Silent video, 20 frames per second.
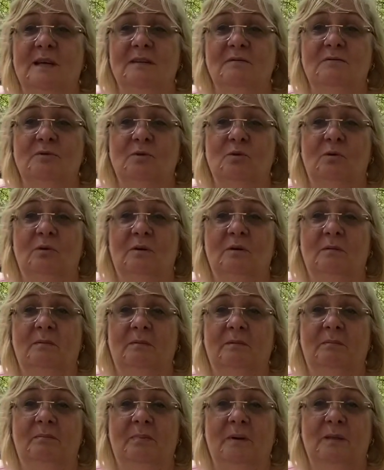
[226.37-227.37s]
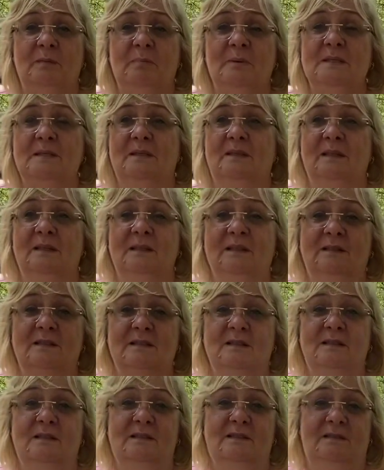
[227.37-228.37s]
и все предписано где-то
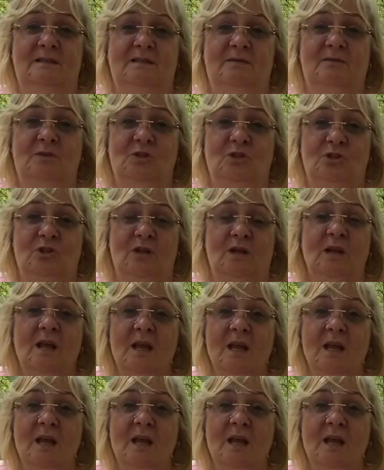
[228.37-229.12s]
свыше.